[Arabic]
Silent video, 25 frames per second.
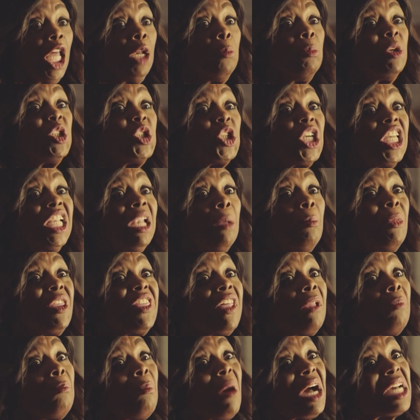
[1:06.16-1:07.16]
المشكلة
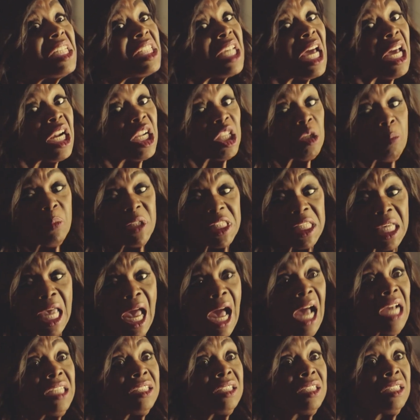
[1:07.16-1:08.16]
مثل ما صارت
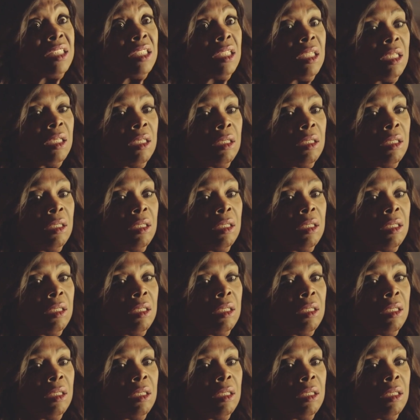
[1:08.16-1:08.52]
بسكات